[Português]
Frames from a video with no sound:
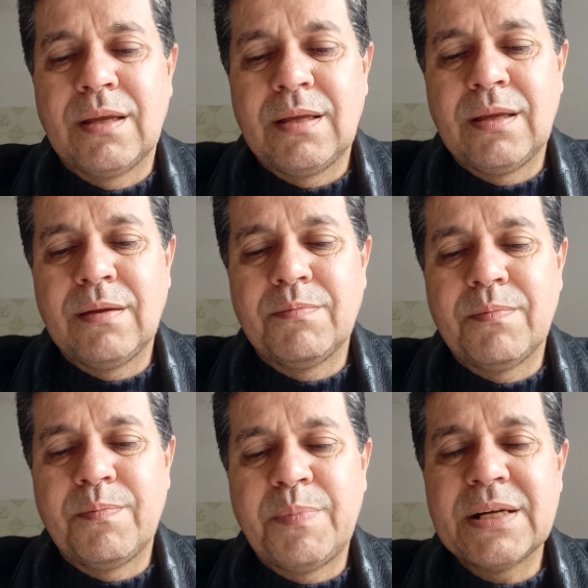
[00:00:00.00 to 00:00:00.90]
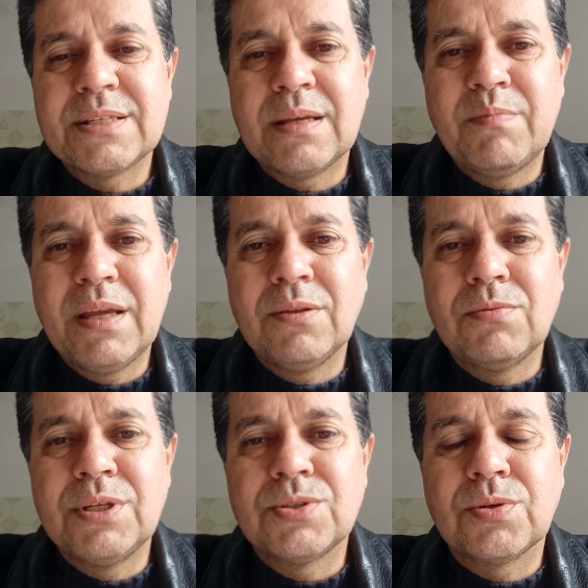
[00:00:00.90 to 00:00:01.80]
E
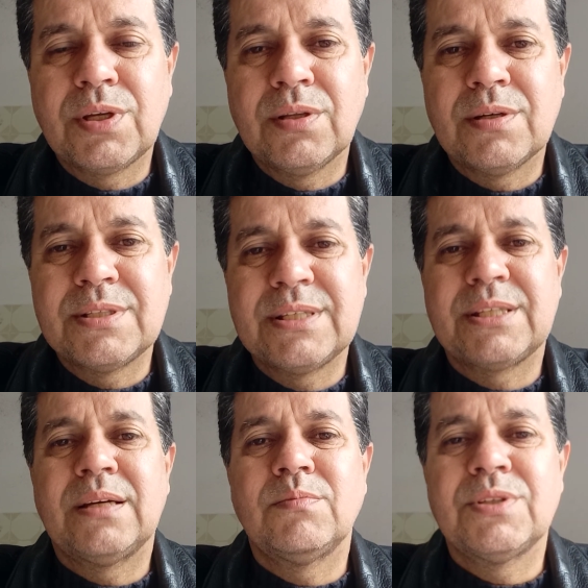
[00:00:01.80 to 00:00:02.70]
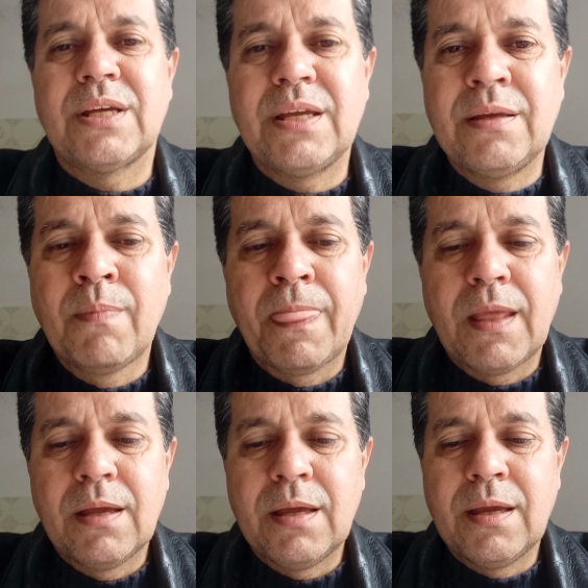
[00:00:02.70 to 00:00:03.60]
percebendo isso, que nós estamos aí
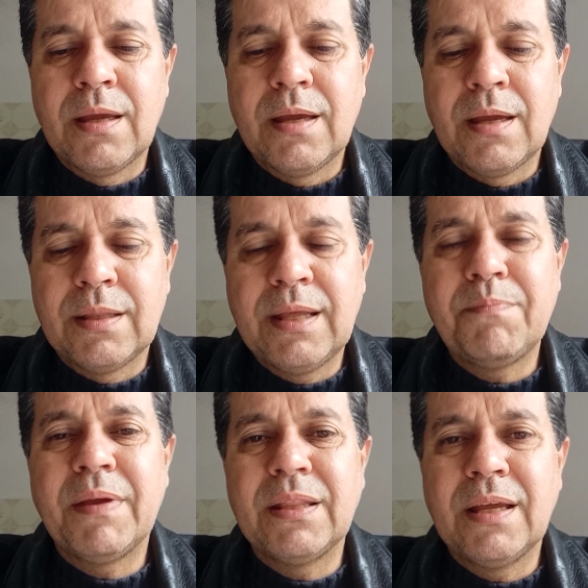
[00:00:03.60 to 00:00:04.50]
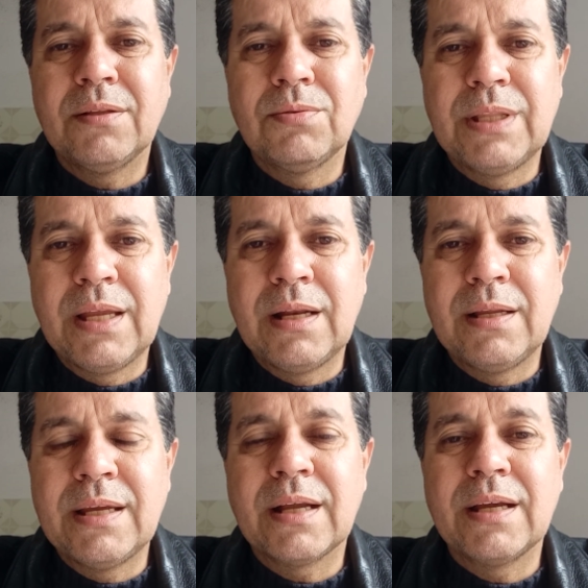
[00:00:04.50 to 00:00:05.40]
é, é, dependendo
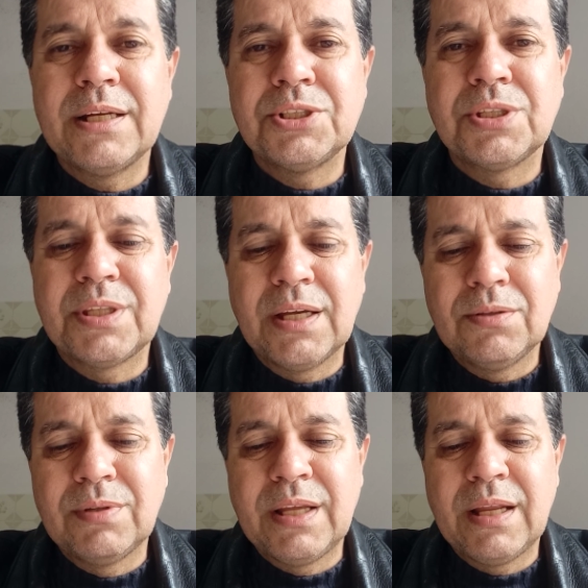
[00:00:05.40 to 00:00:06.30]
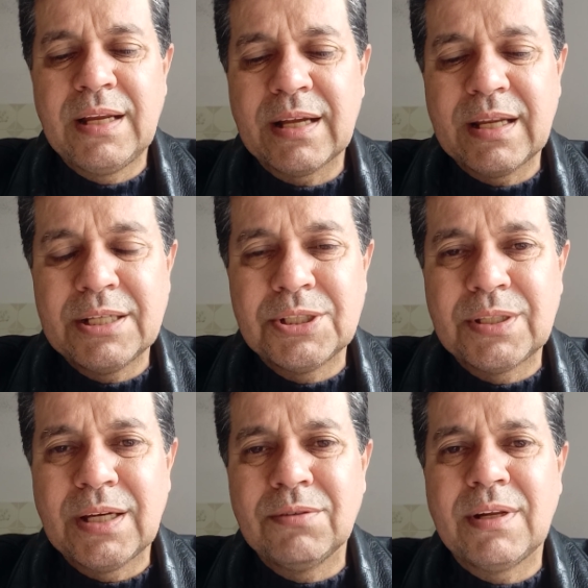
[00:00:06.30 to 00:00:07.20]
dele e acreditando nele,
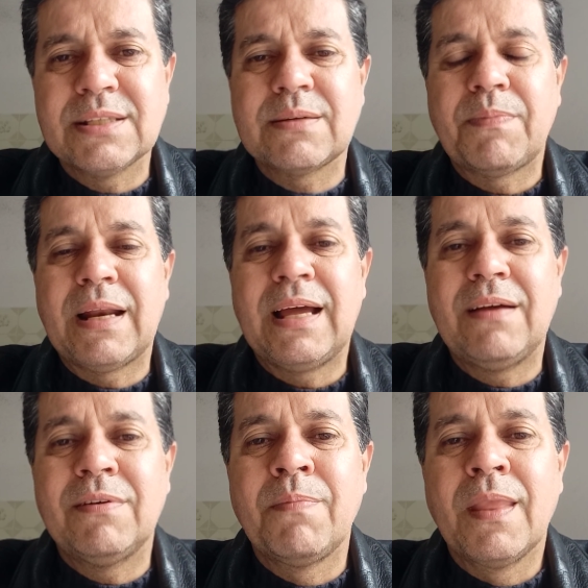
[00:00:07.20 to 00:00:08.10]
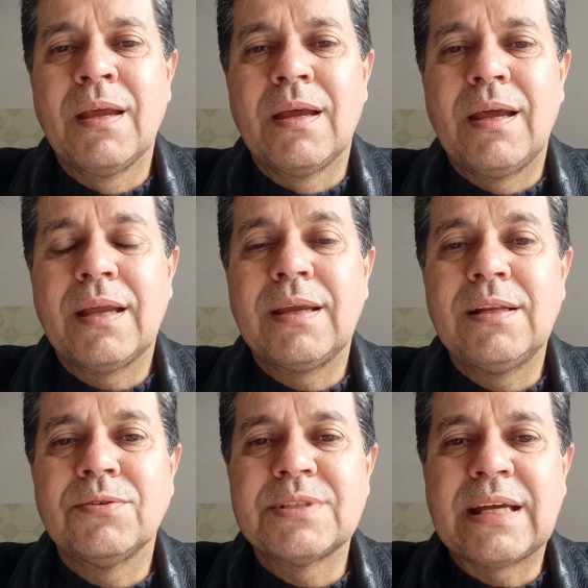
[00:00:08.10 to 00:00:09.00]
acreditando nessa palavra, é que
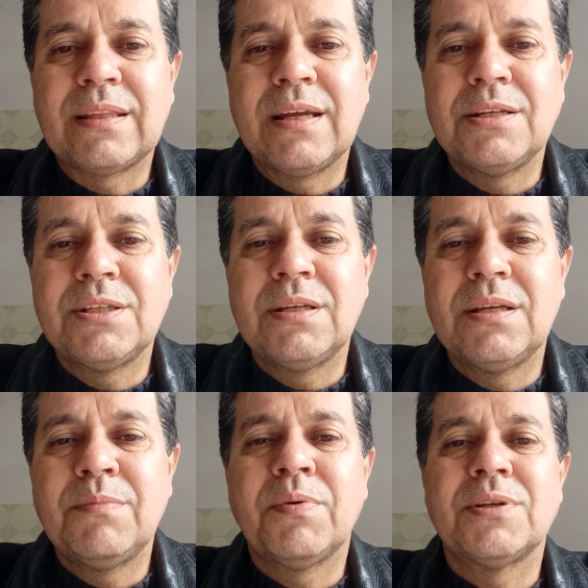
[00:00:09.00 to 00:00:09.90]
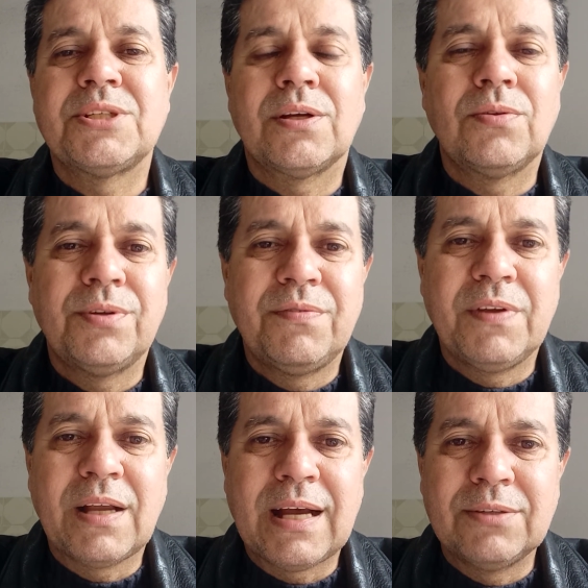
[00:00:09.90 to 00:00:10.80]
ele nos atende e pode ser
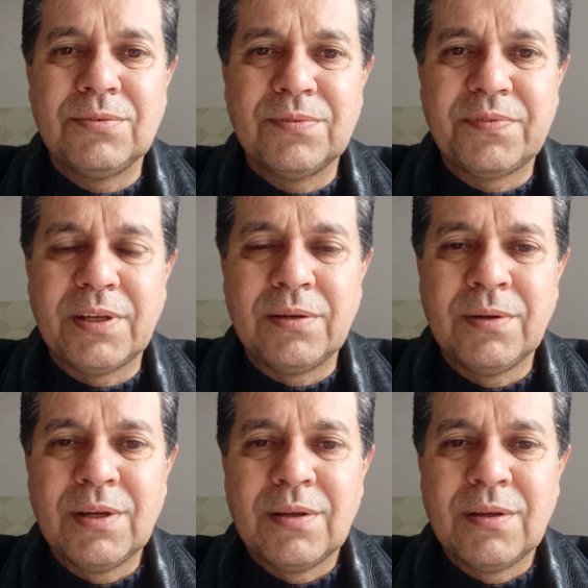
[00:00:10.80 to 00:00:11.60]
glorificado no Filho.